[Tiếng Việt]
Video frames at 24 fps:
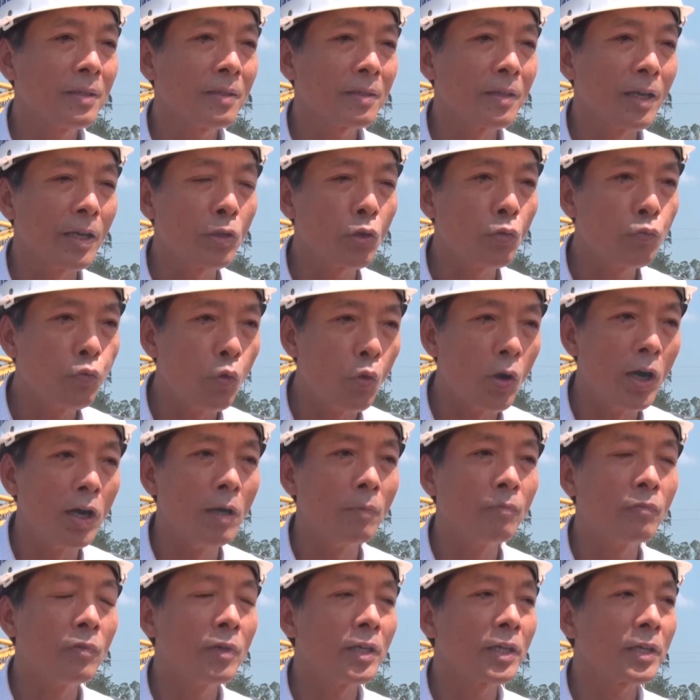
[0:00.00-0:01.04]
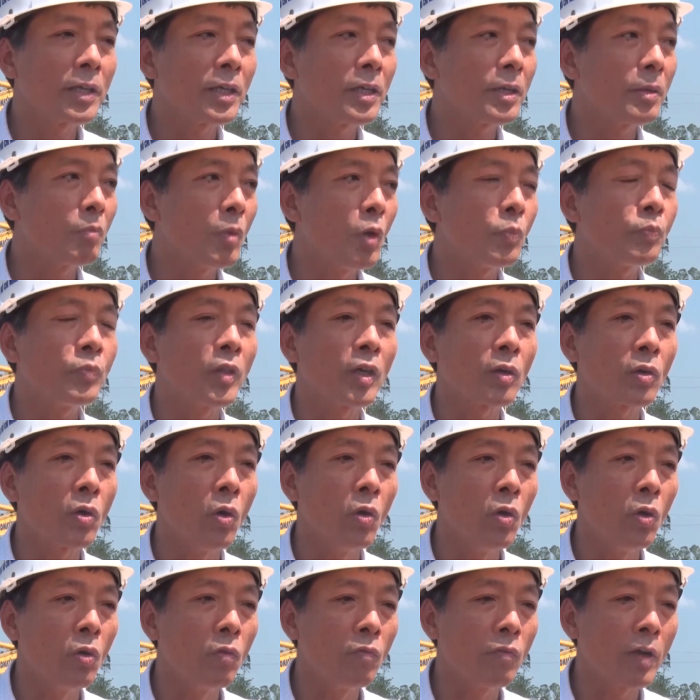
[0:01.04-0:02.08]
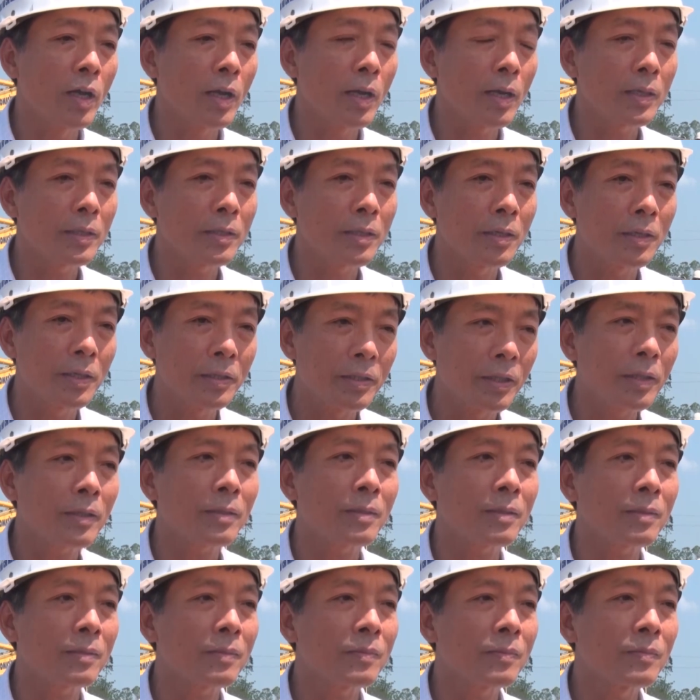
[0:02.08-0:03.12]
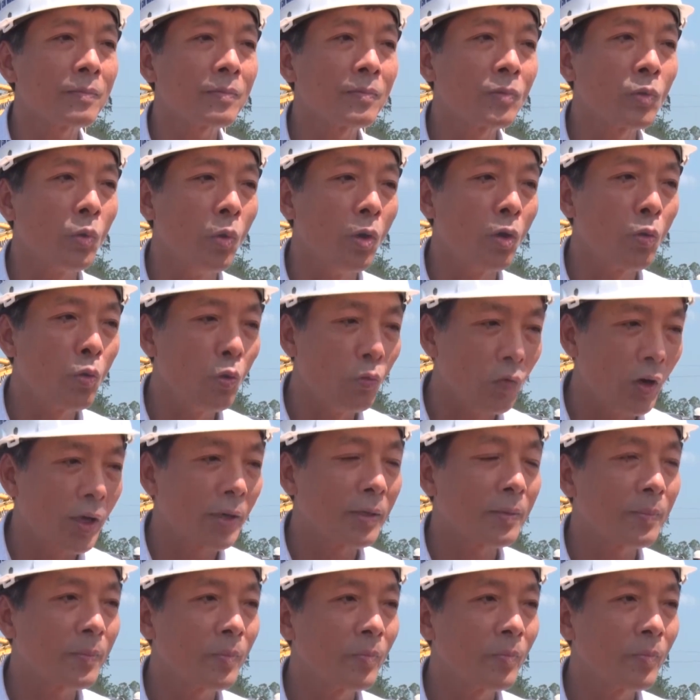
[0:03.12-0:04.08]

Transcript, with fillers: để cho phù hợp với cái mốc tiến độ và cái thời tiết của khu vực.